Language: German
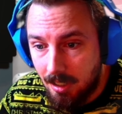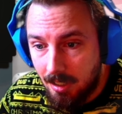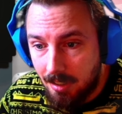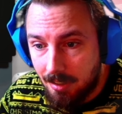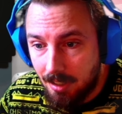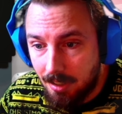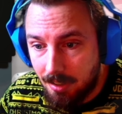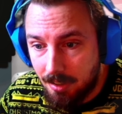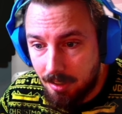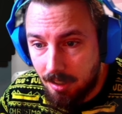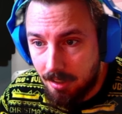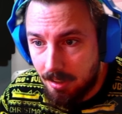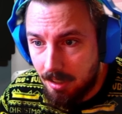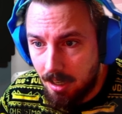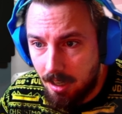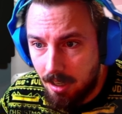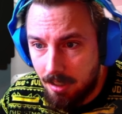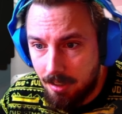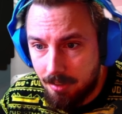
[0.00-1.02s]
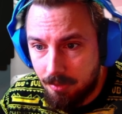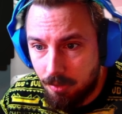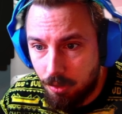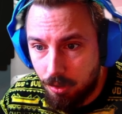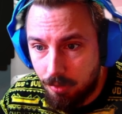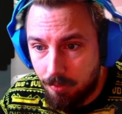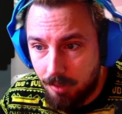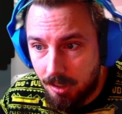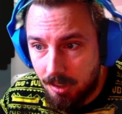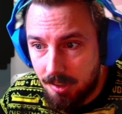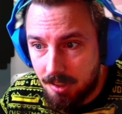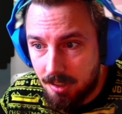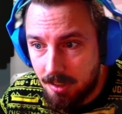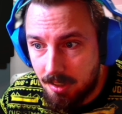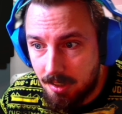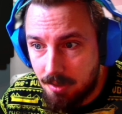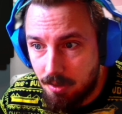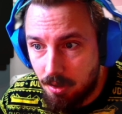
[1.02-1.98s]
Der hatte nach Jahren irgendwie gesehen,
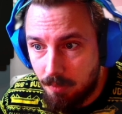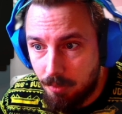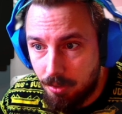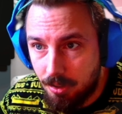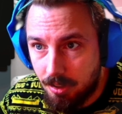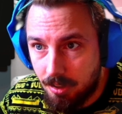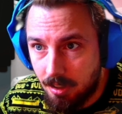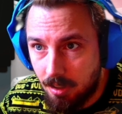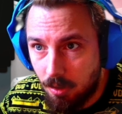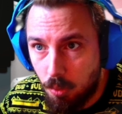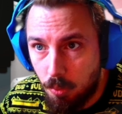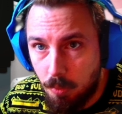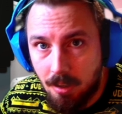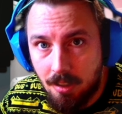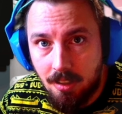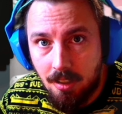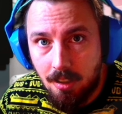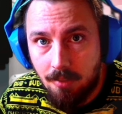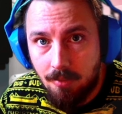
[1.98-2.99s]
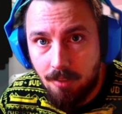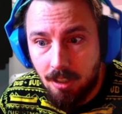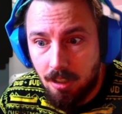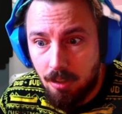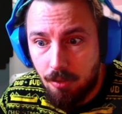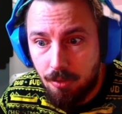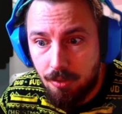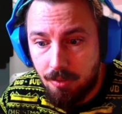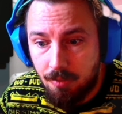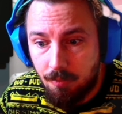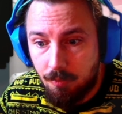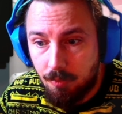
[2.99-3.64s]
dass Dortmund in der Oberliga war und